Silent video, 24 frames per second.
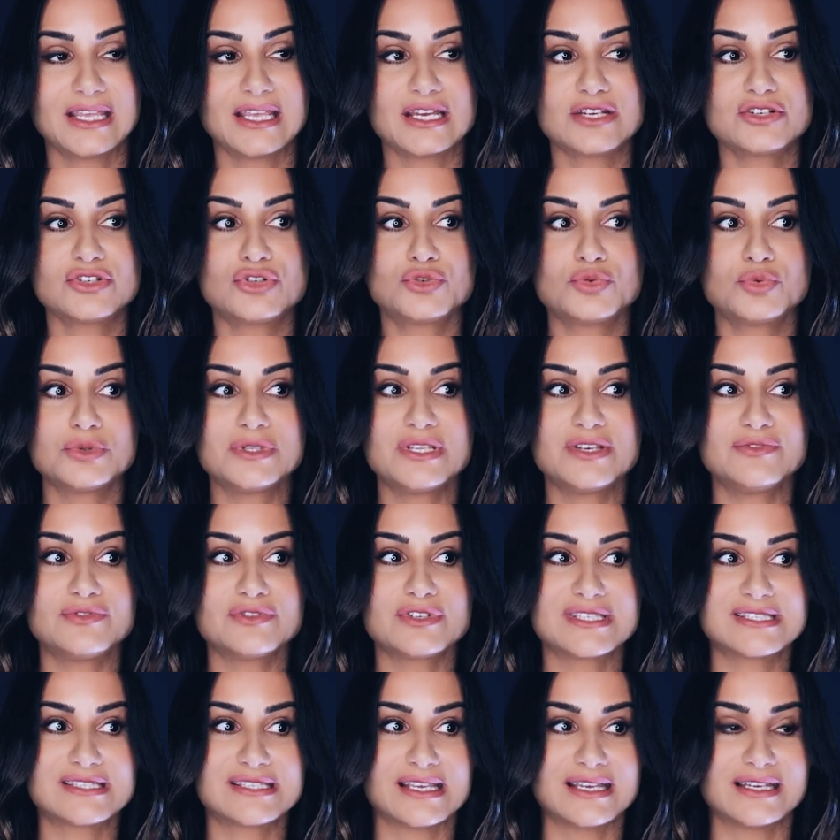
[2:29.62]
que ajuda
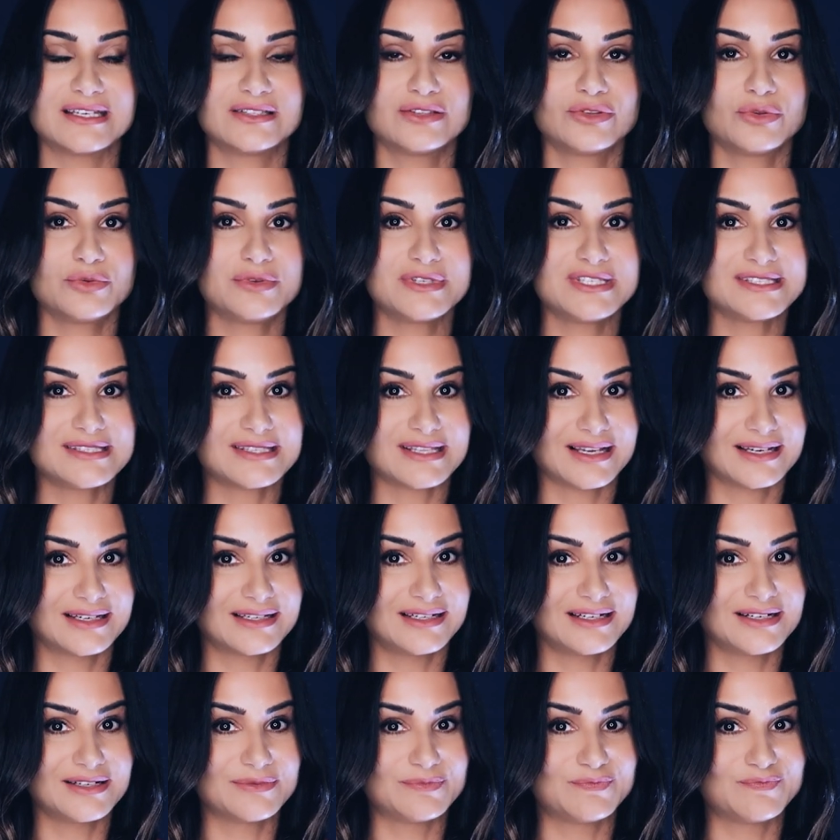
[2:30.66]
você no
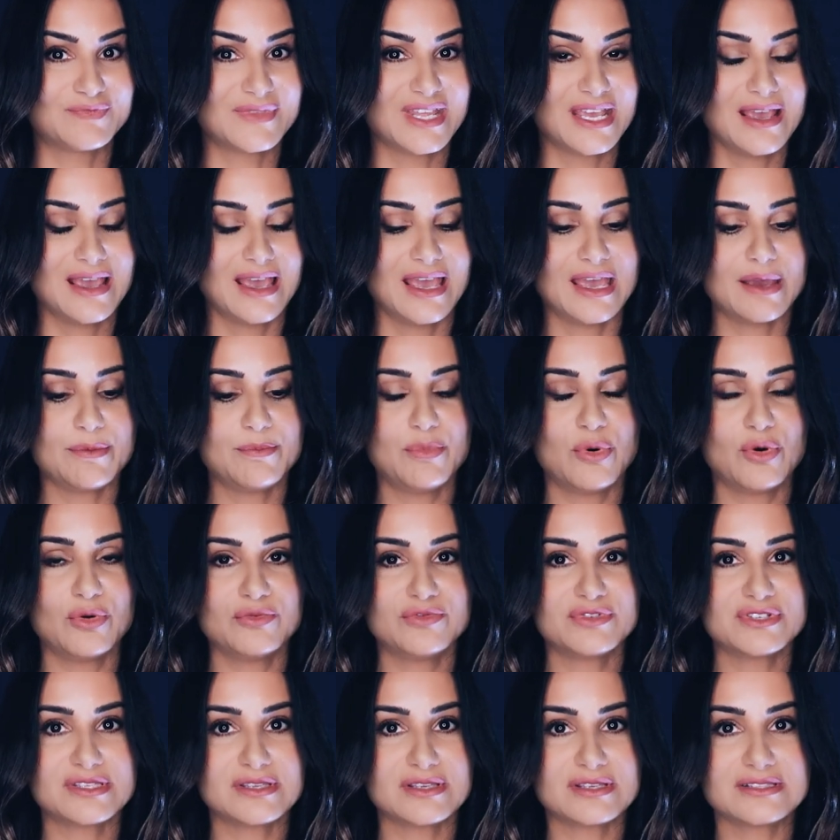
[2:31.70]
Instagram, é
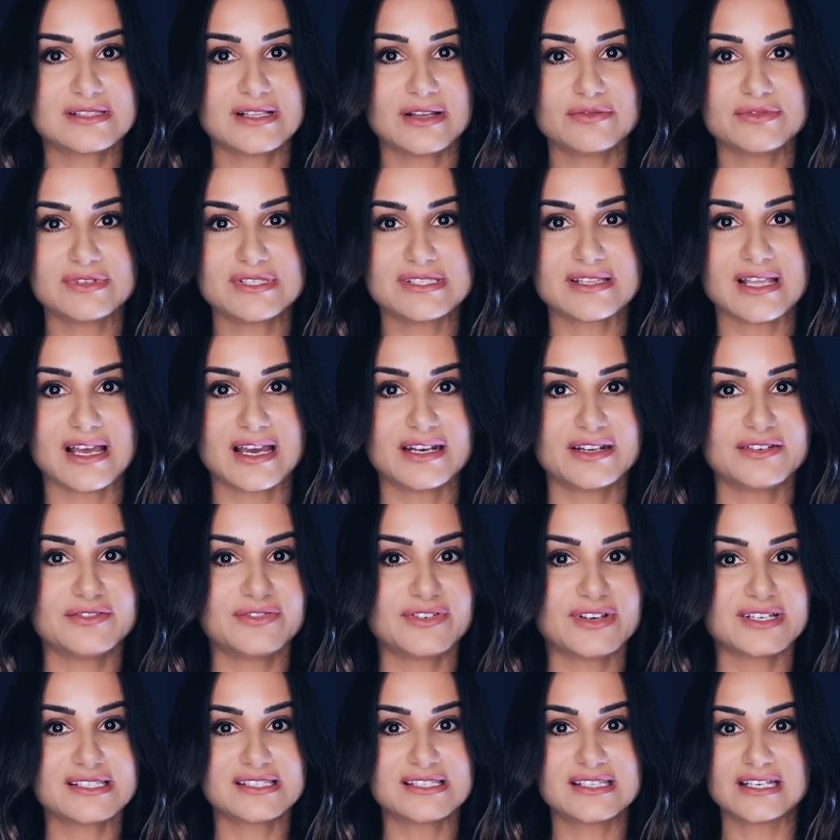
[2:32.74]
bom vocês não estarem
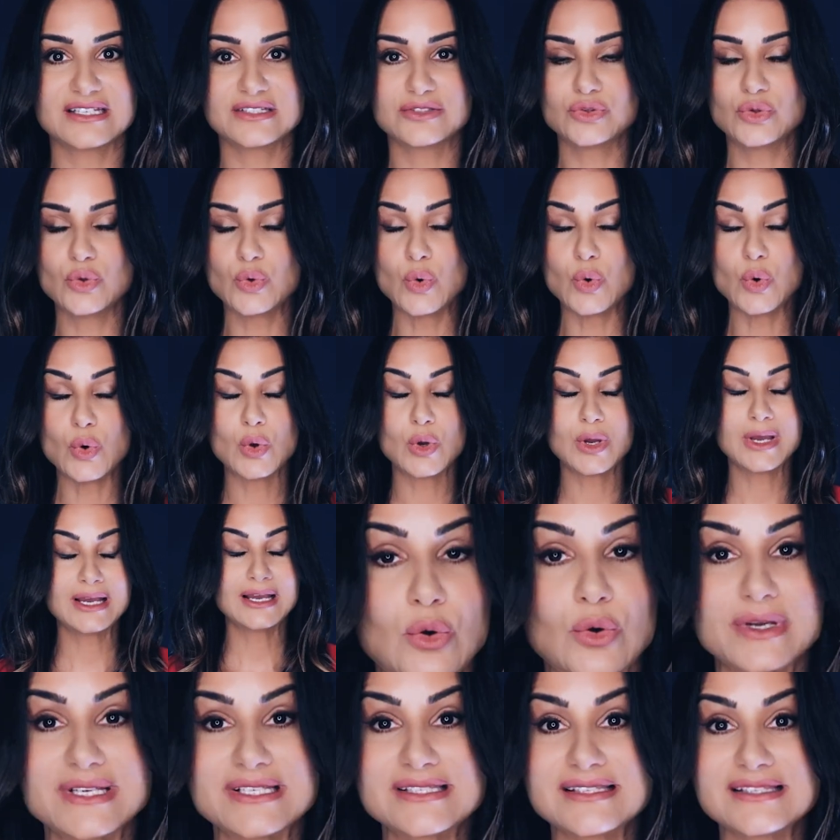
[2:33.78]
fazendo
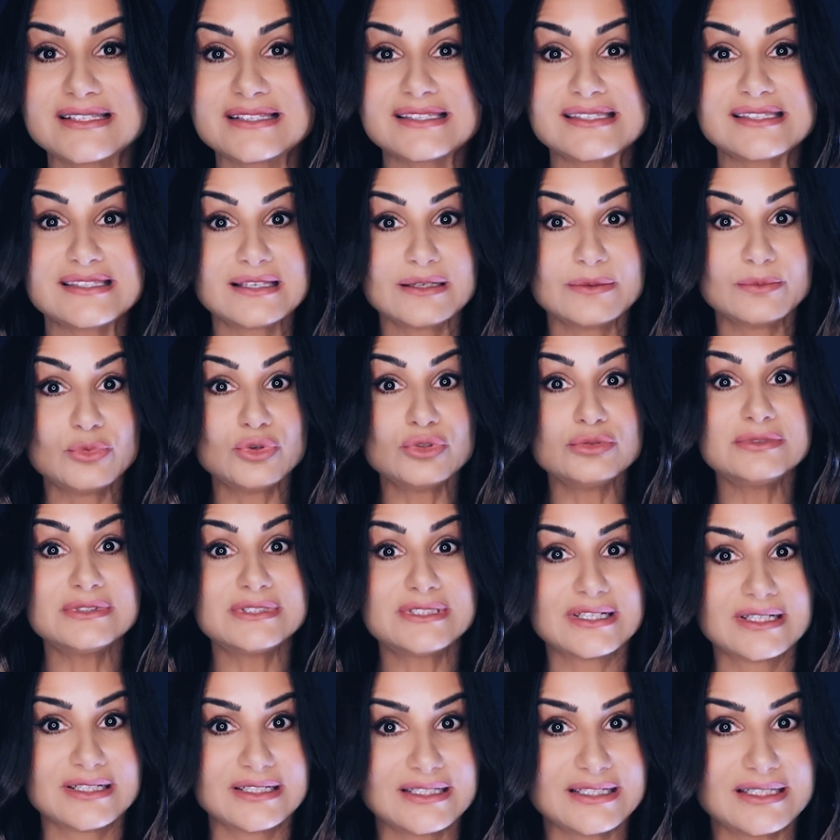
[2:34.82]
coisas
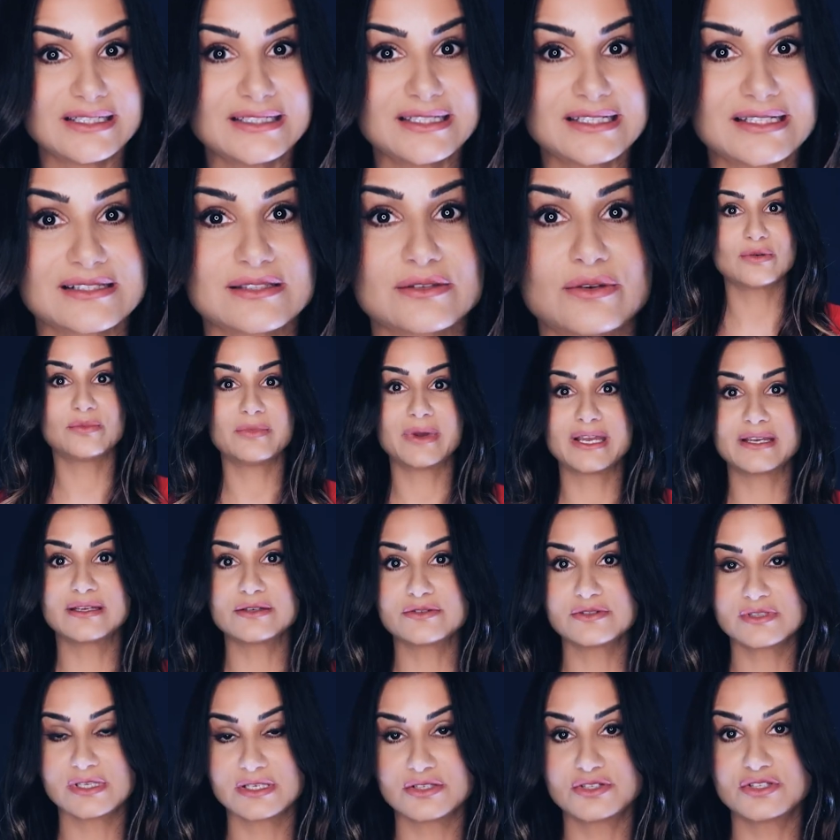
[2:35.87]
simultâneas. Como é que
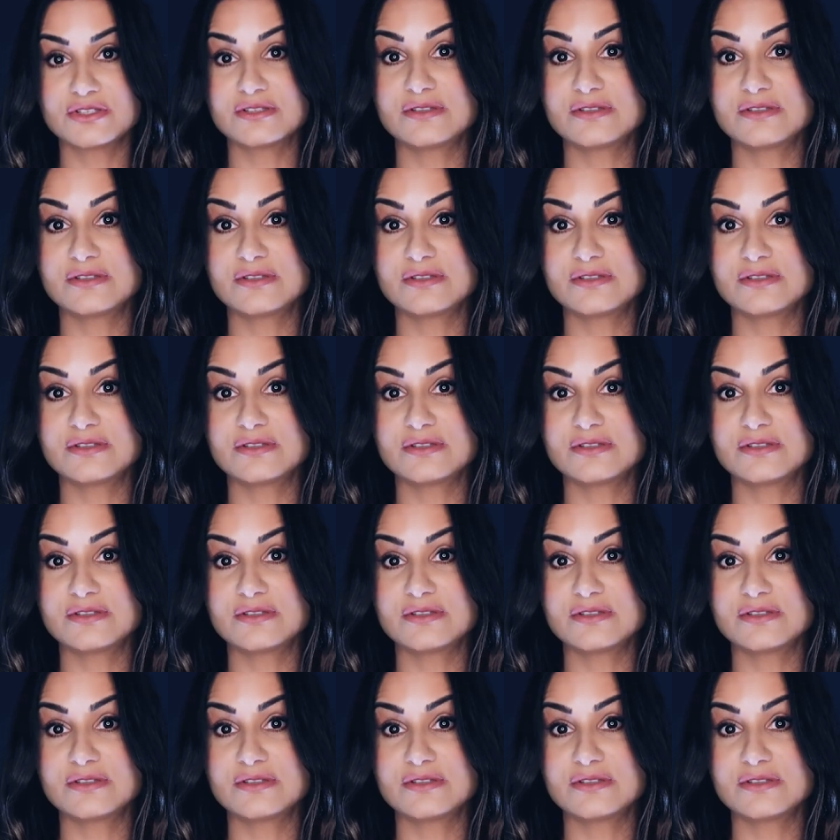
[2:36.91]
eu sei